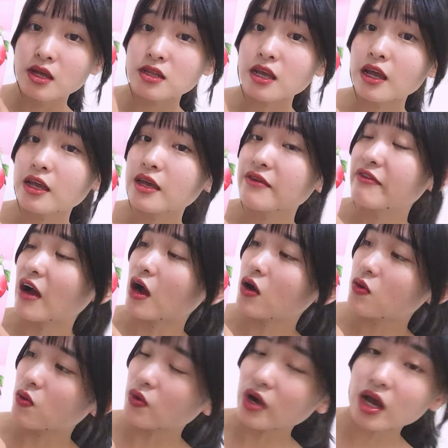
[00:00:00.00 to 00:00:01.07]
Thì cái vỏ
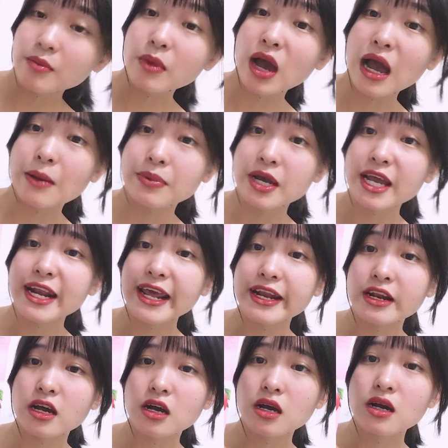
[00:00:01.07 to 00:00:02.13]
của nó màu hồng, cái này
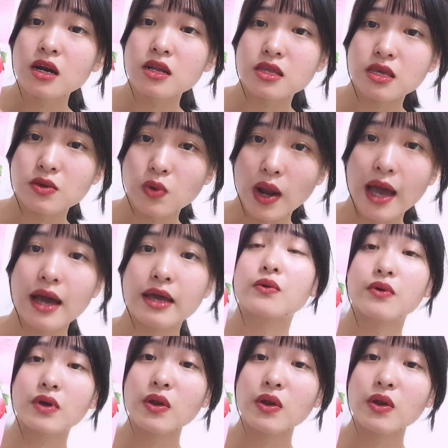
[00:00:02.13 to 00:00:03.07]
nó có rất là nhiều loại.